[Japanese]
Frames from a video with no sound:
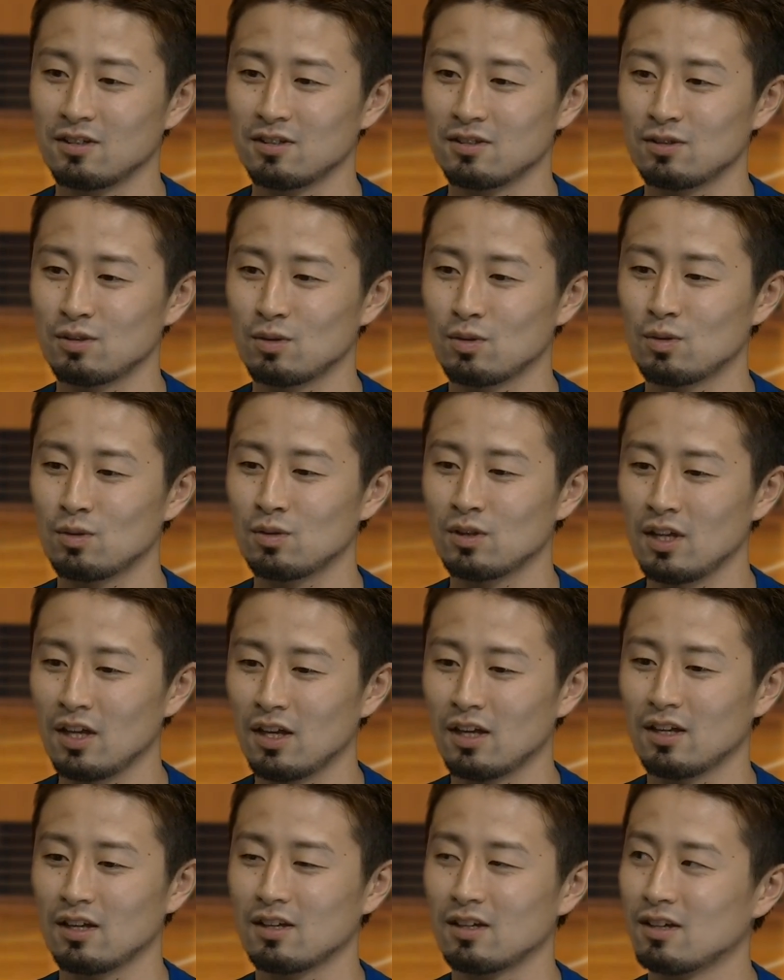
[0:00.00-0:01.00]
そこ
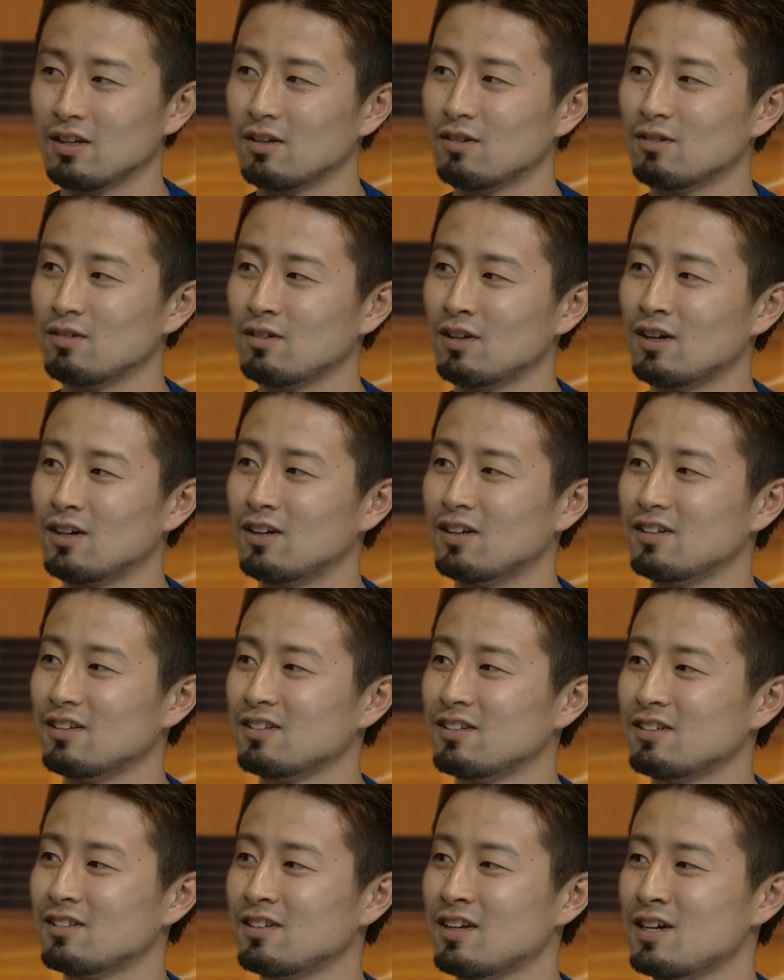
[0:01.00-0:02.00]
でなんか
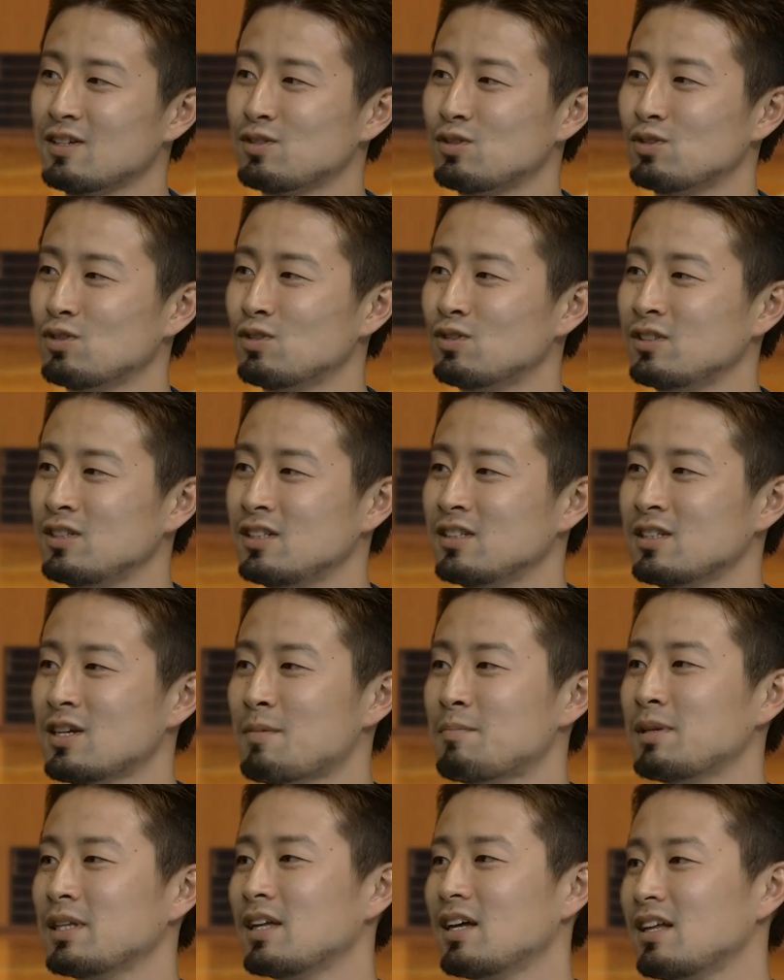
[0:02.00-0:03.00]
体操のお兄さ
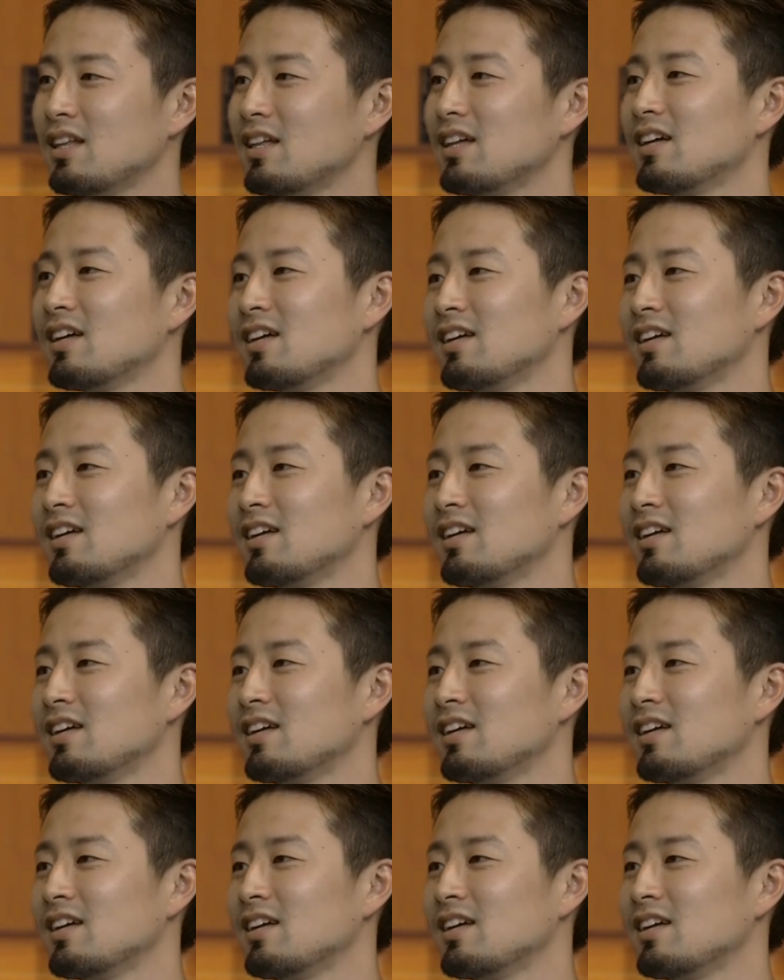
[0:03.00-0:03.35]
んみたいな